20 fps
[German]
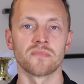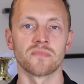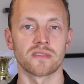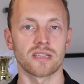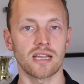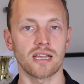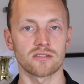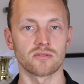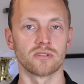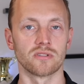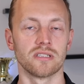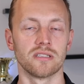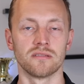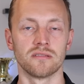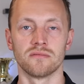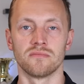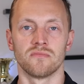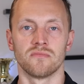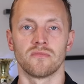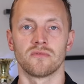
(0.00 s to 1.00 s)
Ja, so
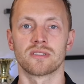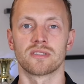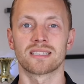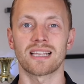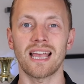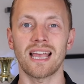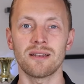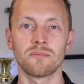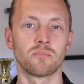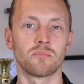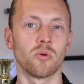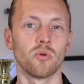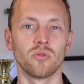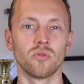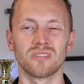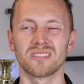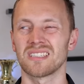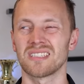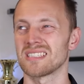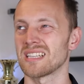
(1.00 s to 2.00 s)
einen
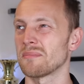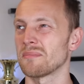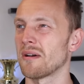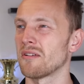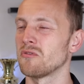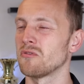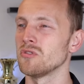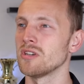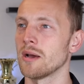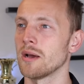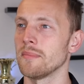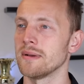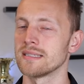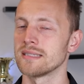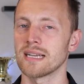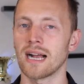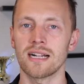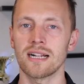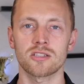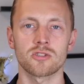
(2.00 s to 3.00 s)
Zeitpunkt, ich sag mal,
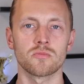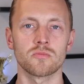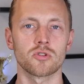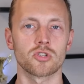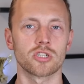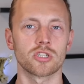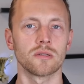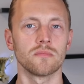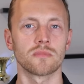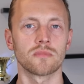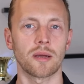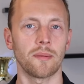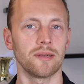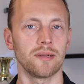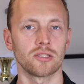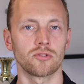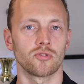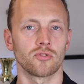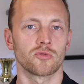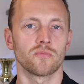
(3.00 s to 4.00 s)
fundamental zu bestimmen, kann man
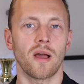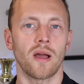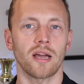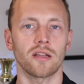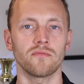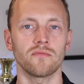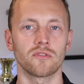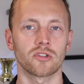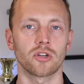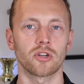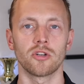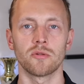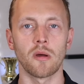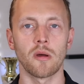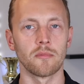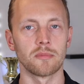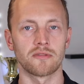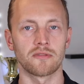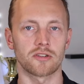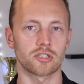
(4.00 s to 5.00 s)
natürlich machen. Wir können
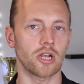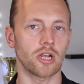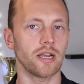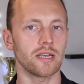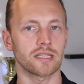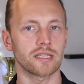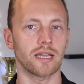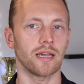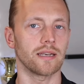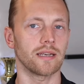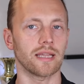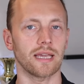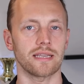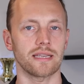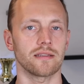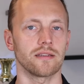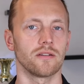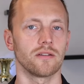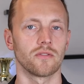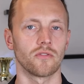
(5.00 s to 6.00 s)
immer mit Wahrscheinlichkeiten
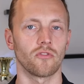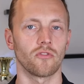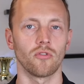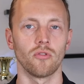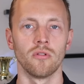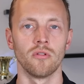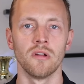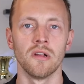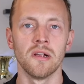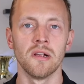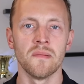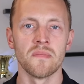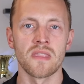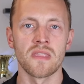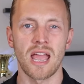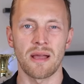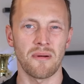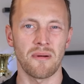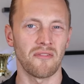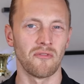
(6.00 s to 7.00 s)
rechnen und so.
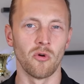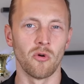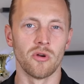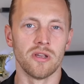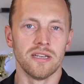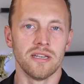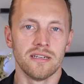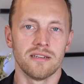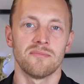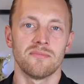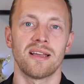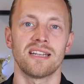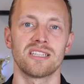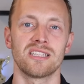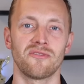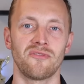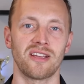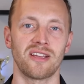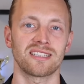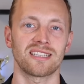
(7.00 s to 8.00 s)
Aber wohin im
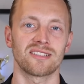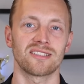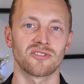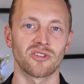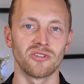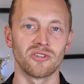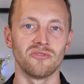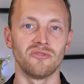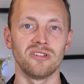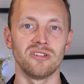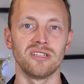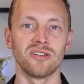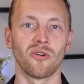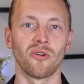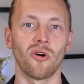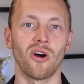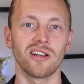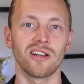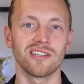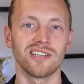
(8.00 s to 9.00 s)
Endeffekt dann so eine wilde
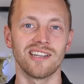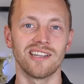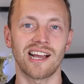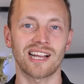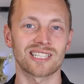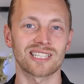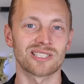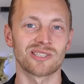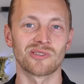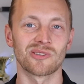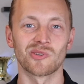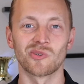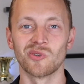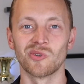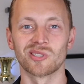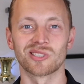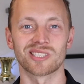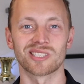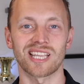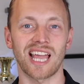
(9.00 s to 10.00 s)
Horde den
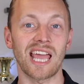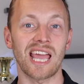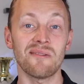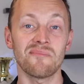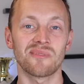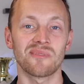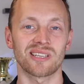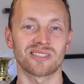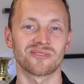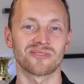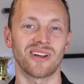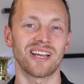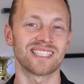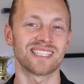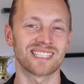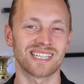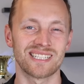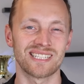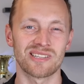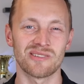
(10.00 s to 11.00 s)
Aktienkurs treibt, das
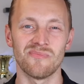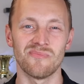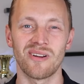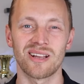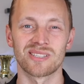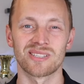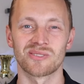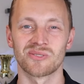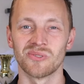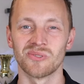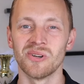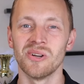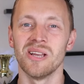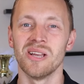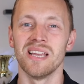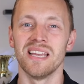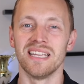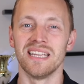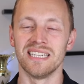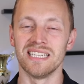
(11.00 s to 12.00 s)
weiß halt immer so
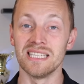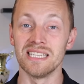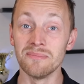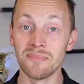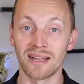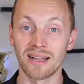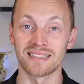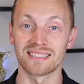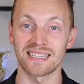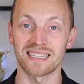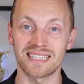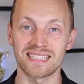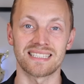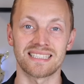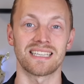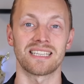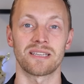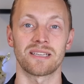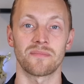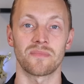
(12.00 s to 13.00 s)
niemand
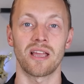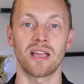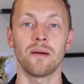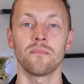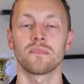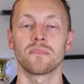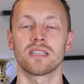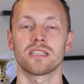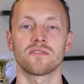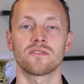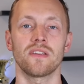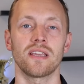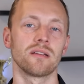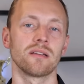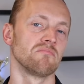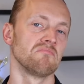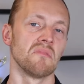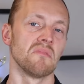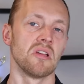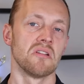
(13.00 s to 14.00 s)
richtig. Ja,
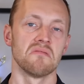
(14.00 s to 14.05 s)
deswegen